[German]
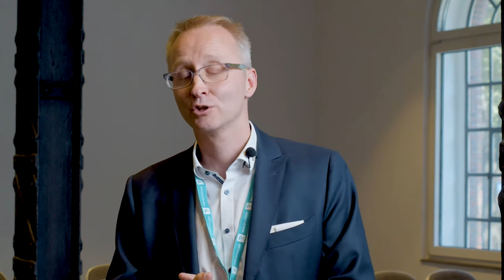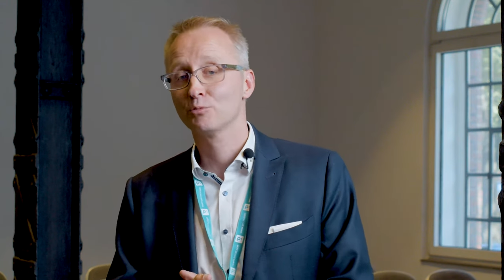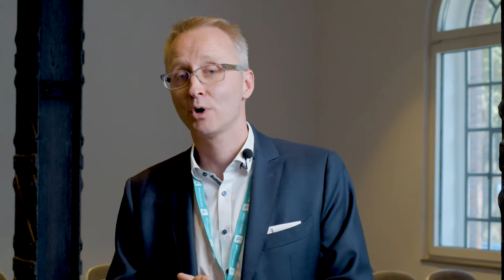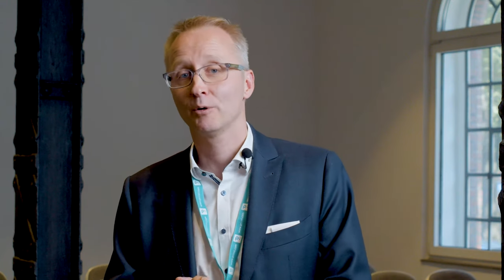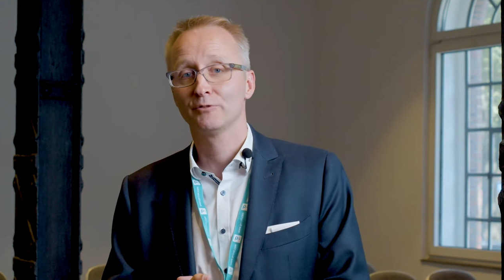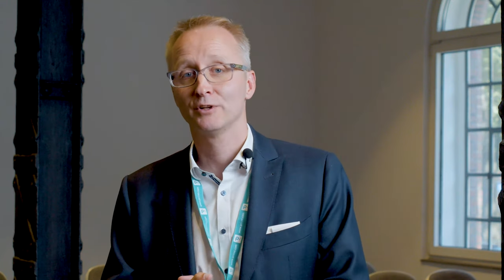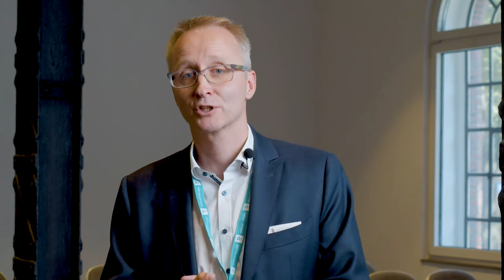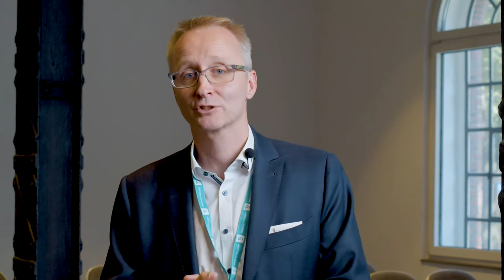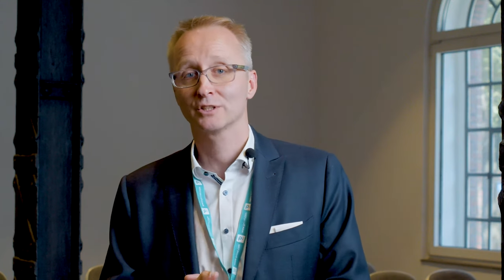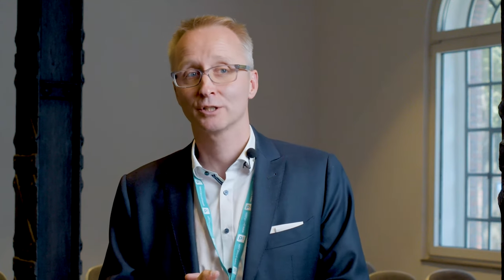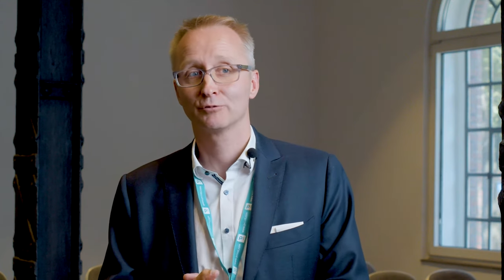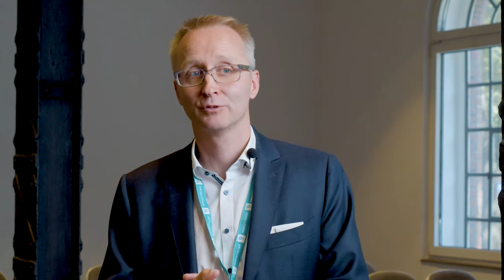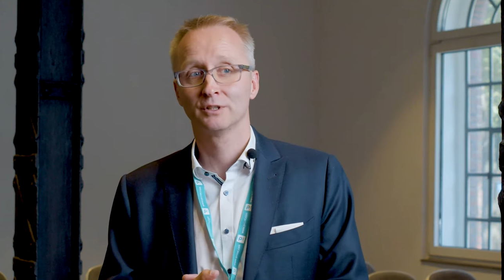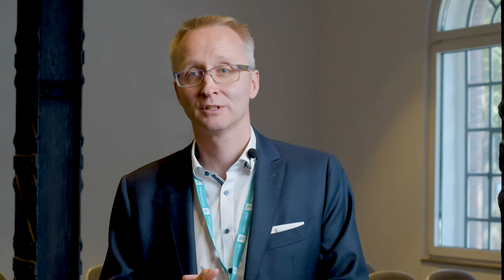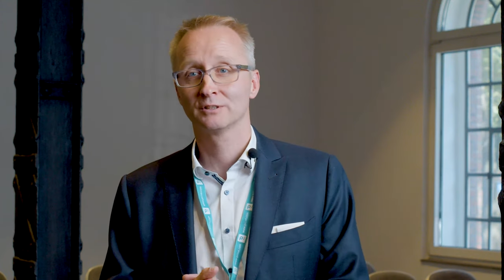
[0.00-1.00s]
die überhaupt wieder
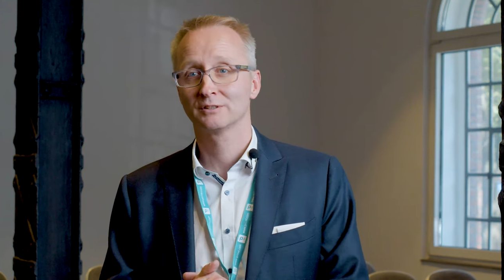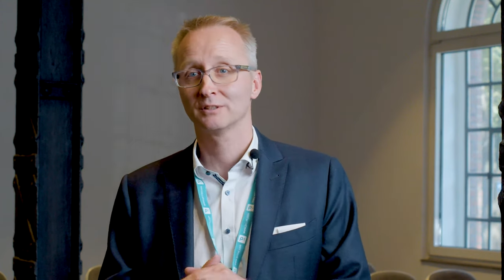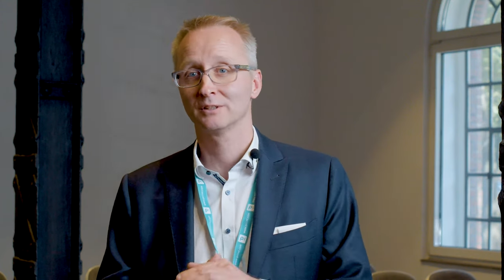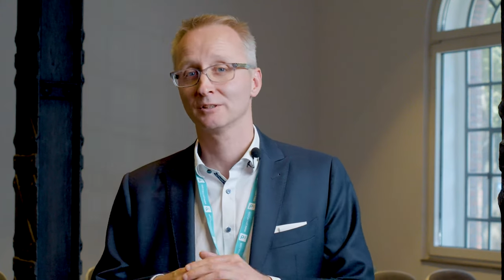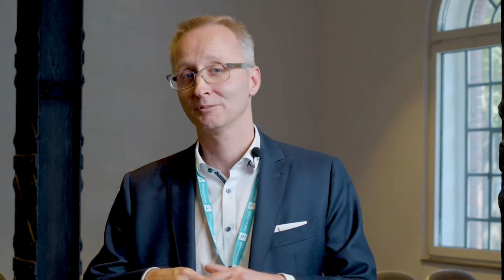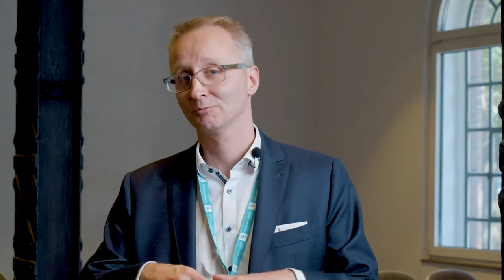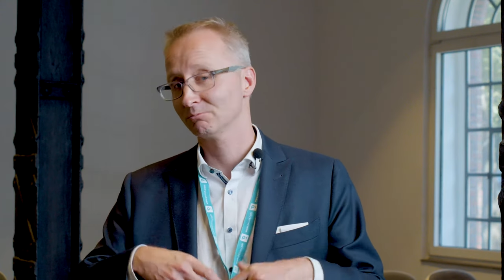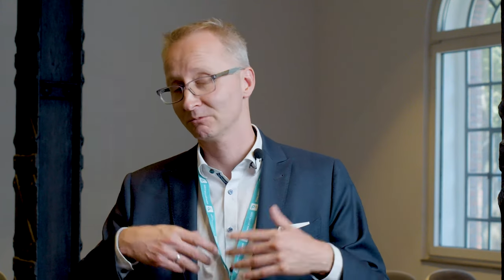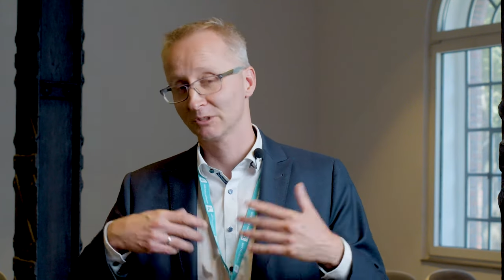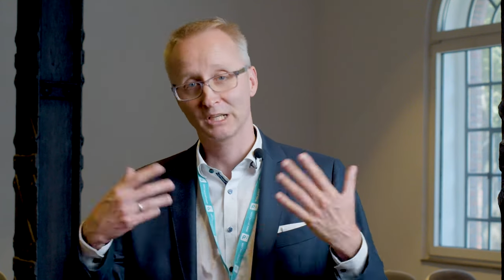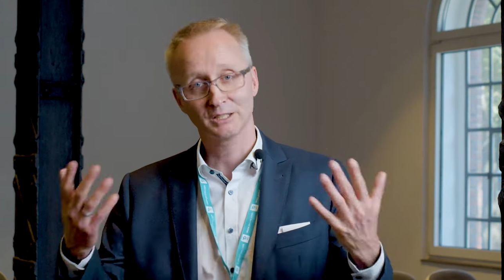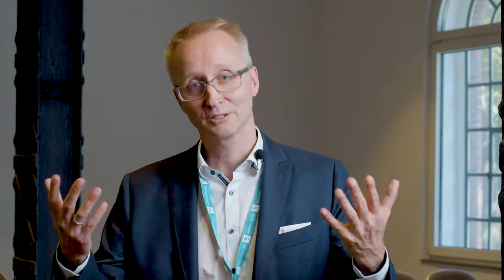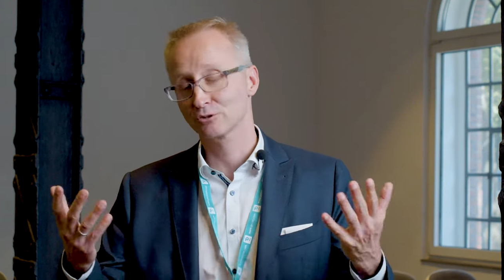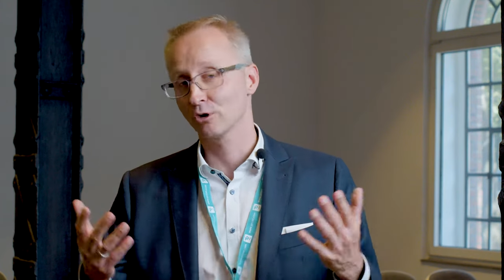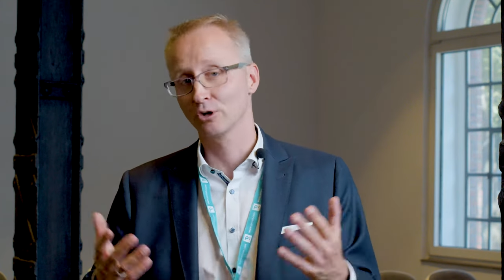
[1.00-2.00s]
stattfindet, äh, eine
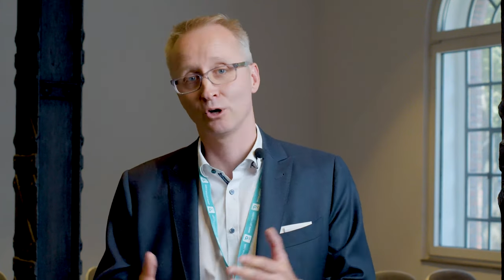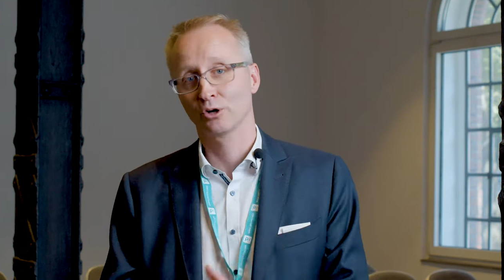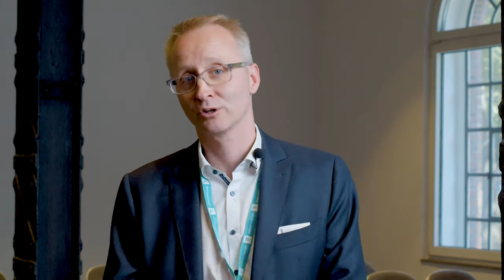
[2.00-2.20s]
ganz tolle